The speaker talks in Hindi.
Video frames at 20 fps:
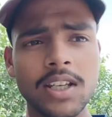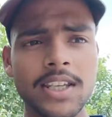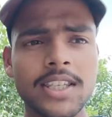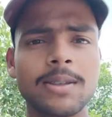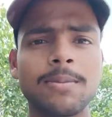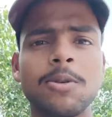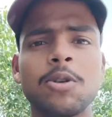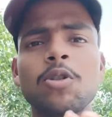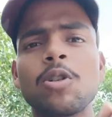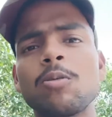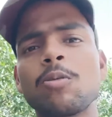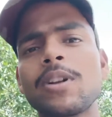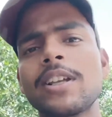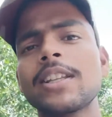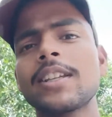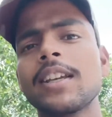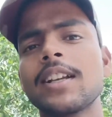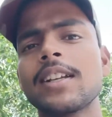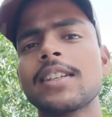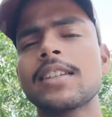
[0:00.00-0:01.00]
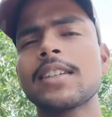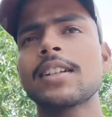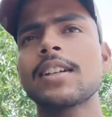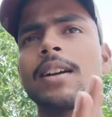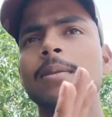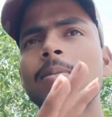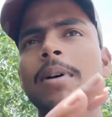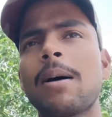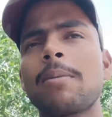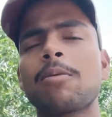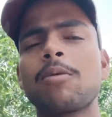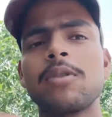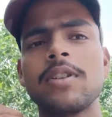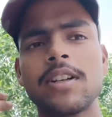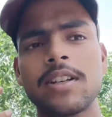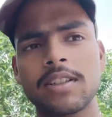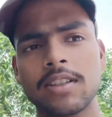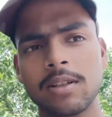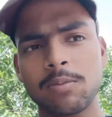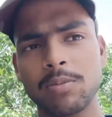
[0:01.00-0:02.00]
इस वीडियो को पूरा देखिएगा जिससे कम आपको
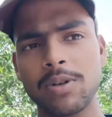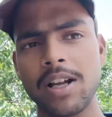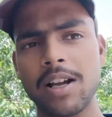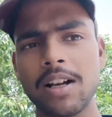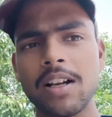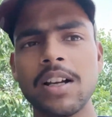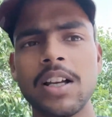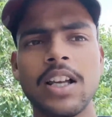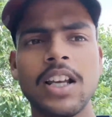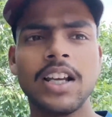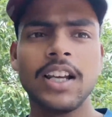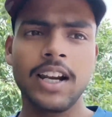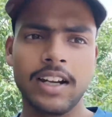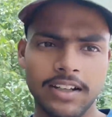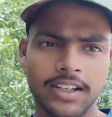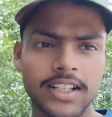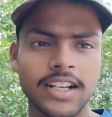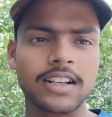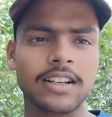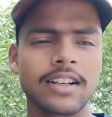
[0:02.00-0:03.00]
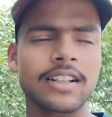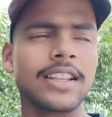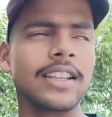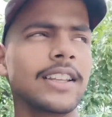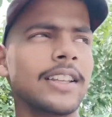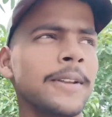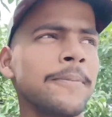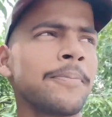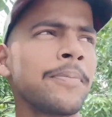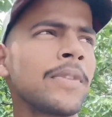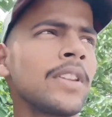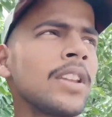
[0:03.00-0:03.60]
इंड तक पूरा डिटेल कर देंगे